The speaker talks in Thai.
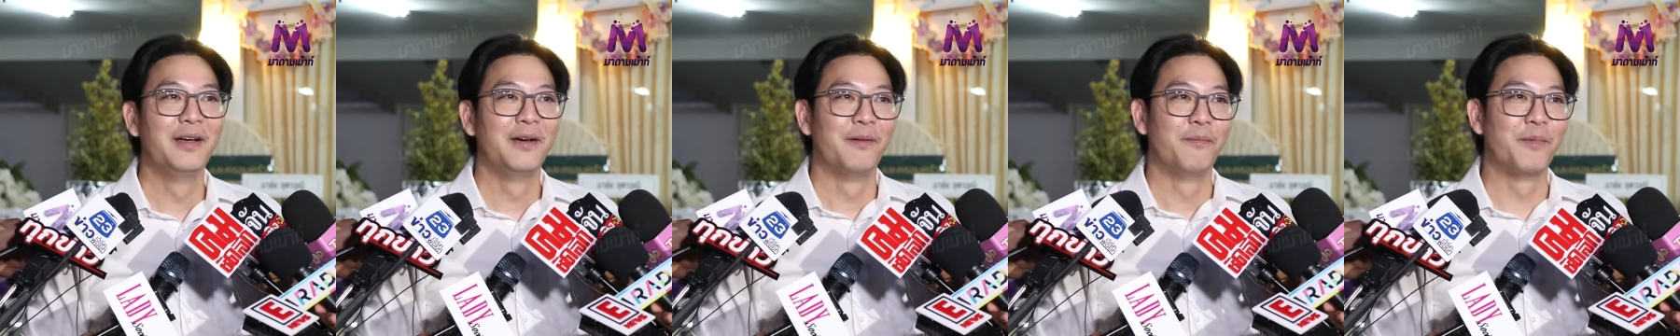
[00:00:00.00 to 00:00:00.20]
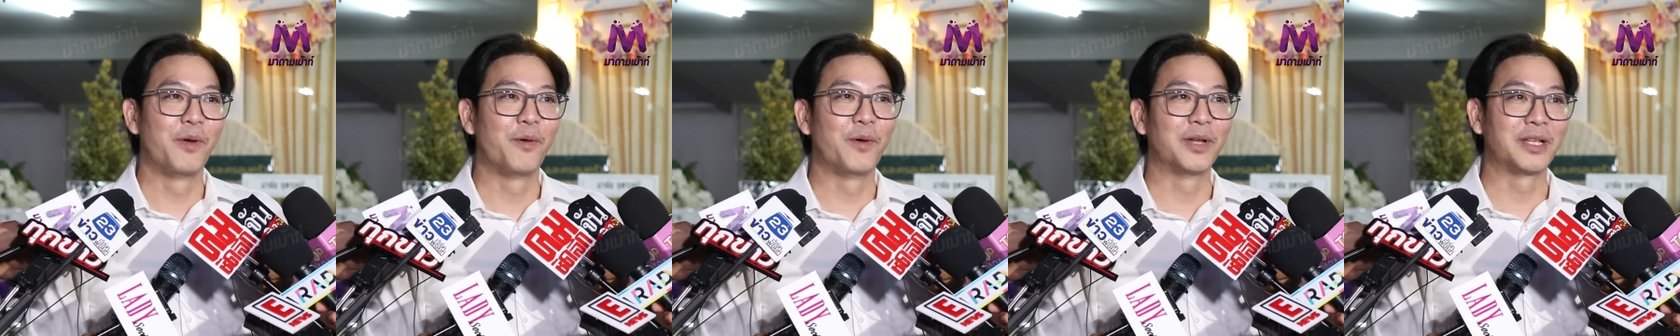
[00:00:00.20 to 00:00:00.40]

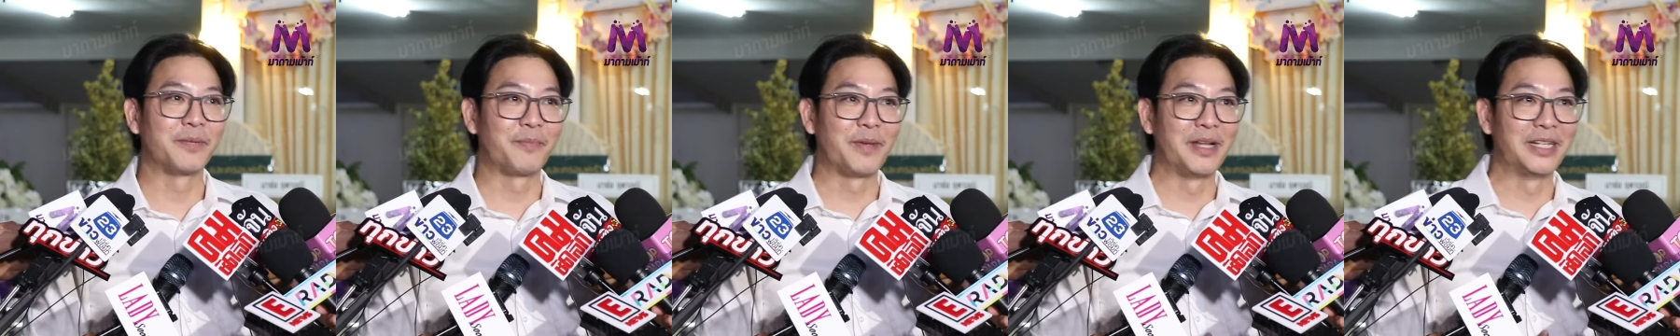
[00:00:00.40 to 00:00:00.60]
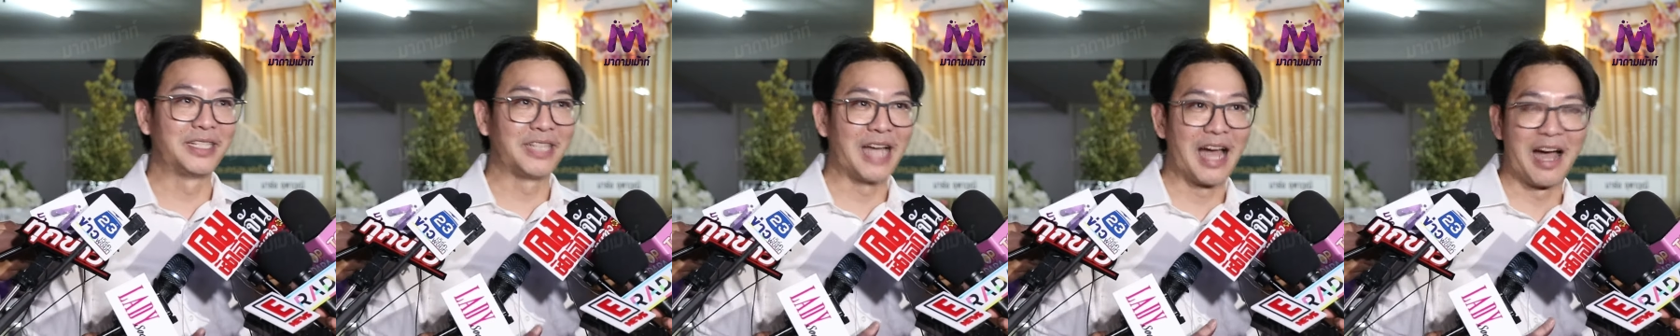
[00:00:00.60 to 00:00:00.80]
ไม่ว่าจะ
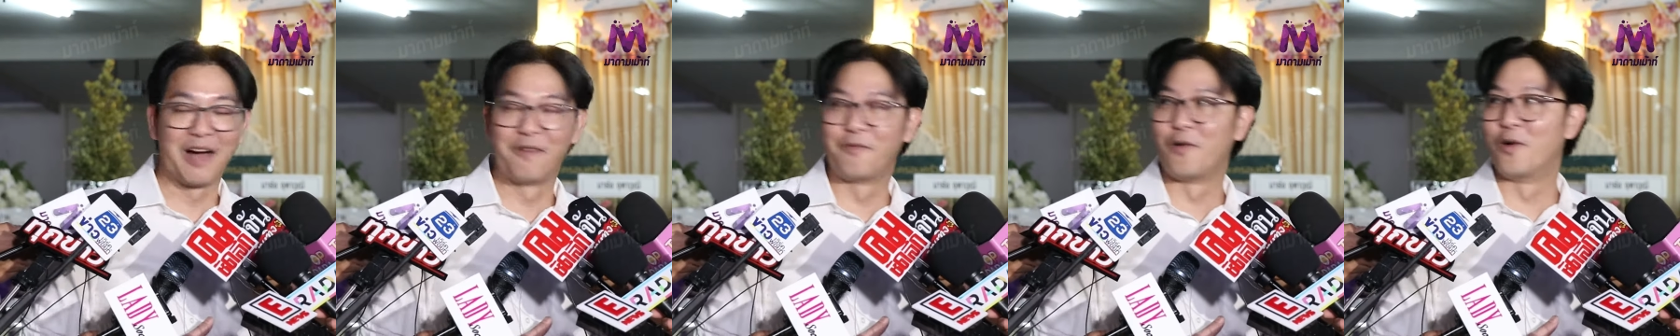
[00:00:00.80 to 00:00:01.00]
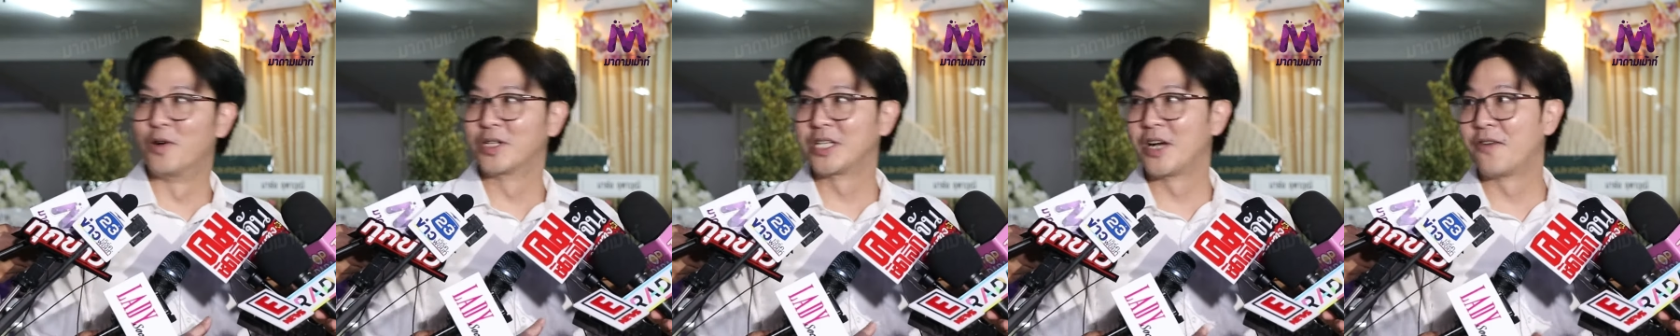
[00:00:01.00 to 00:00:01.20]
เป็นช่าง
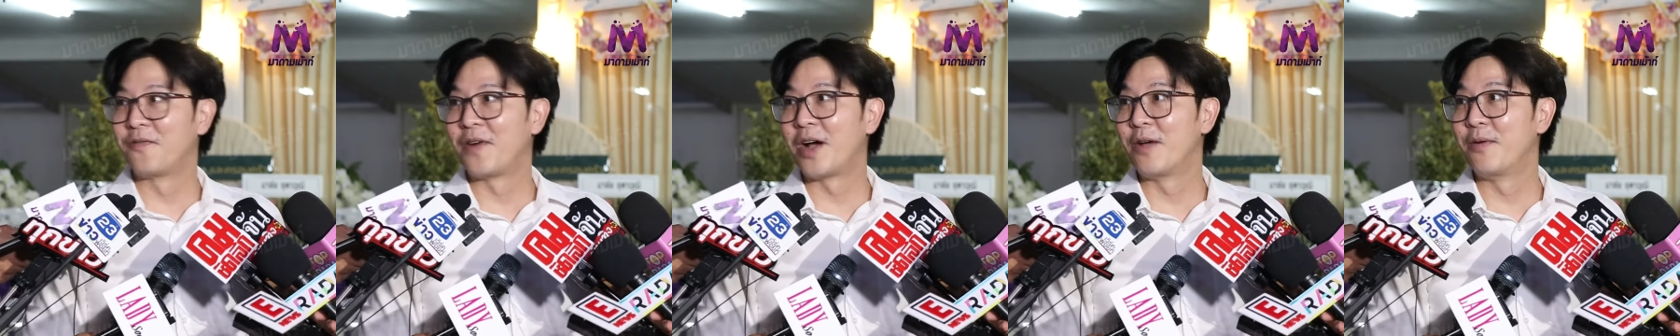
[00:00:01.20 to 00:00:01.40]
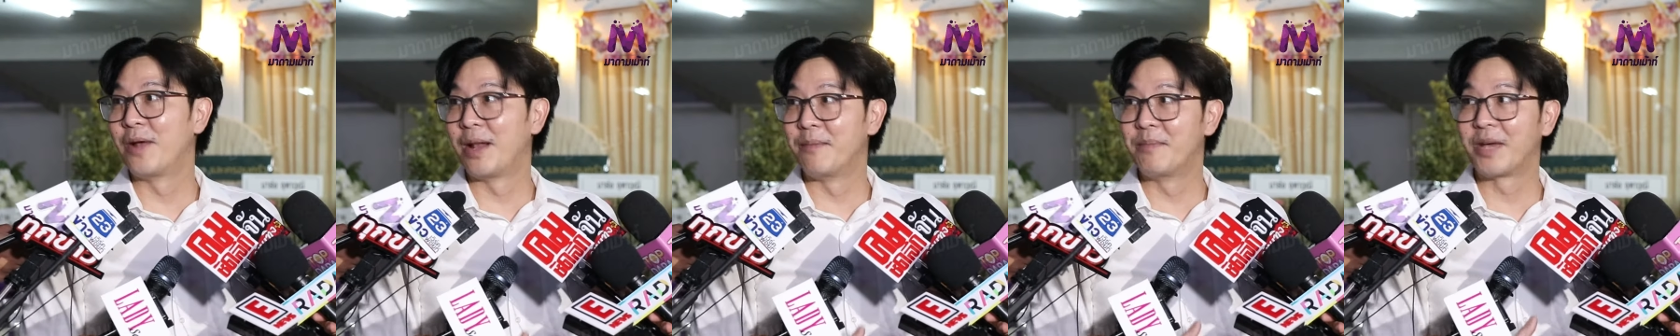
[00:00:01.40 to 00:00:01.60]
พงช่างไฟ
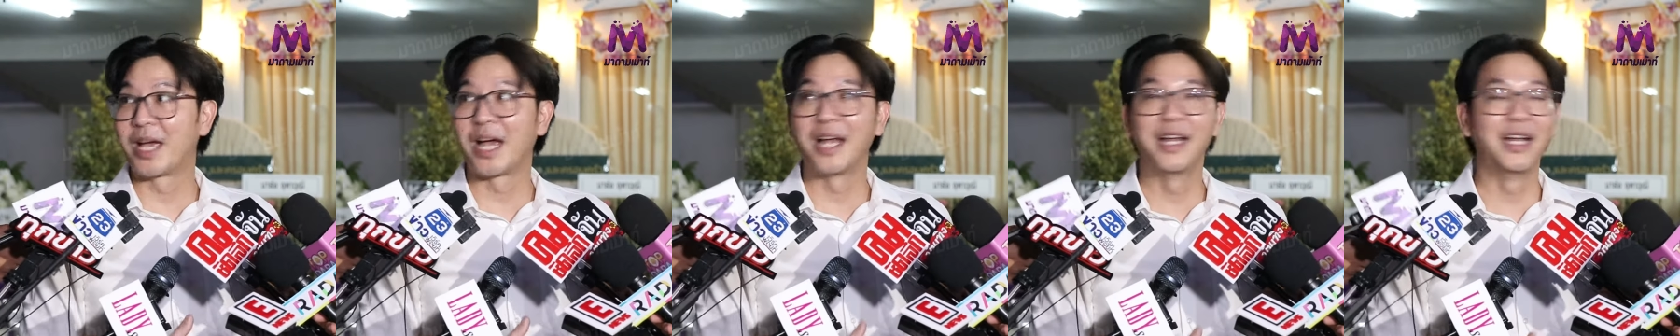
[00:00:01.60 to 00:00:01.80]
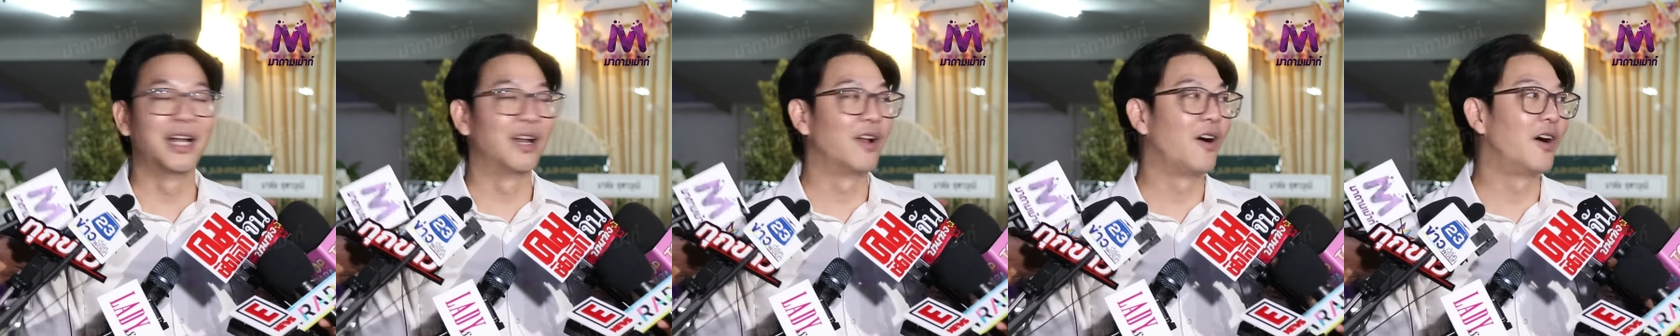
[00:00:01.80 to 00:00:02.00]
เวลามีใคร
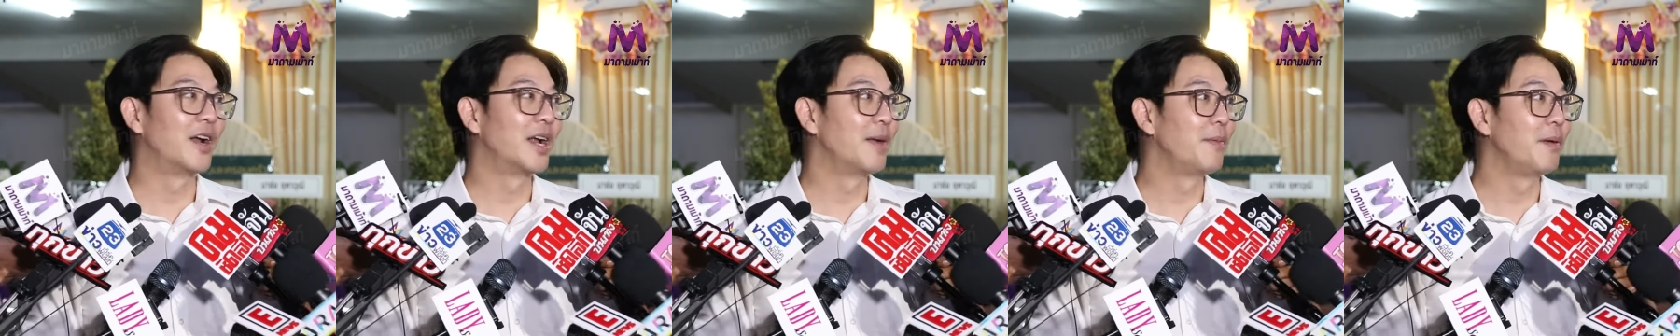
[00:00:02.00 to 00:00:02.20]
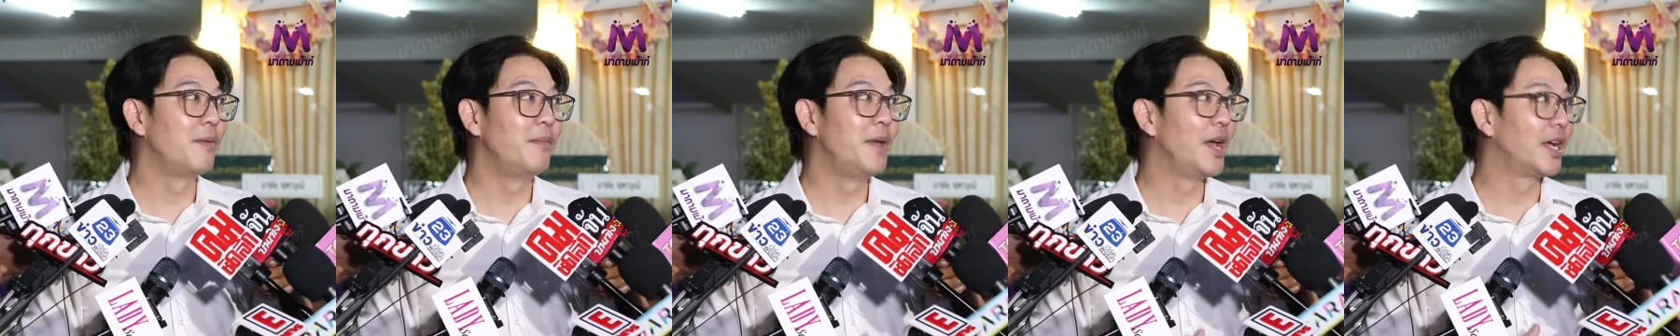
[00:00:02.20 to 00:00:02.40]
เดือดร้อน
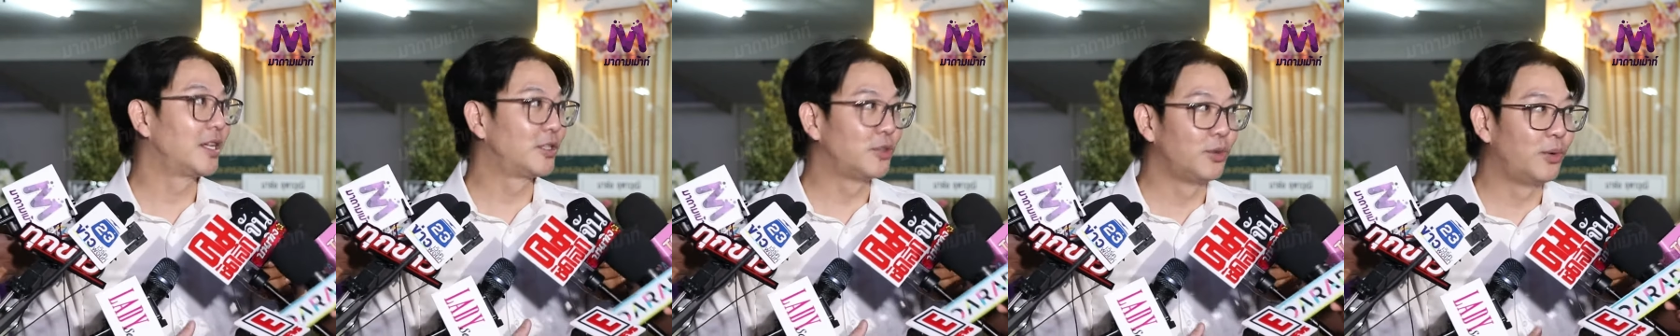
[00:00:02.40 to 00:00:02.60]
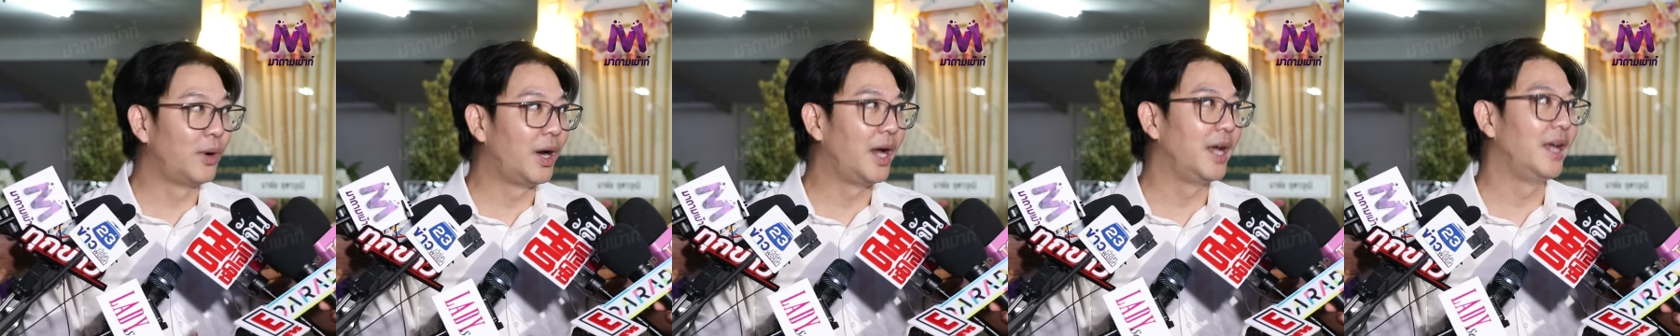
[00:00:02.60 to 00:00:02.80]
นะพี่เมฆ
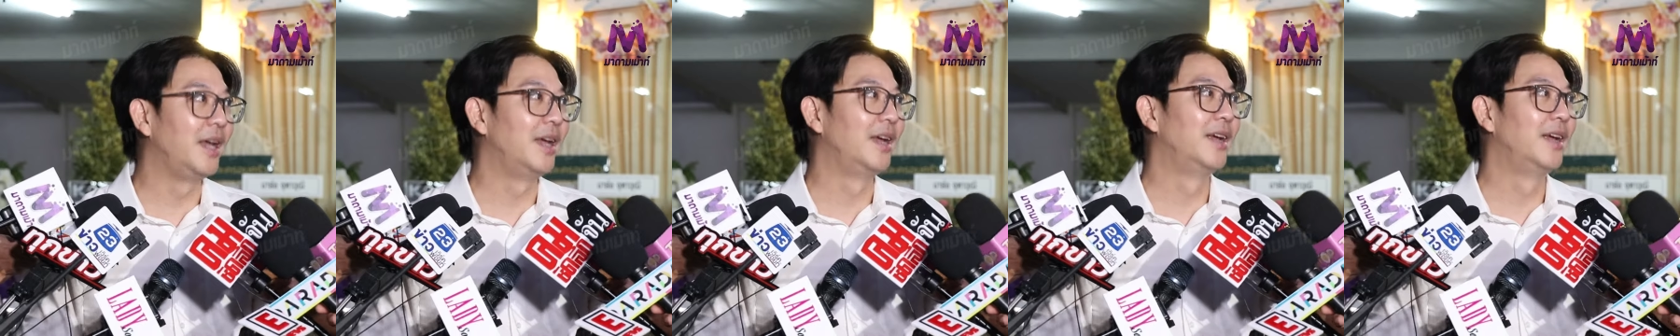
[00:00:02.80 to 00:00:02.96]
ช่วย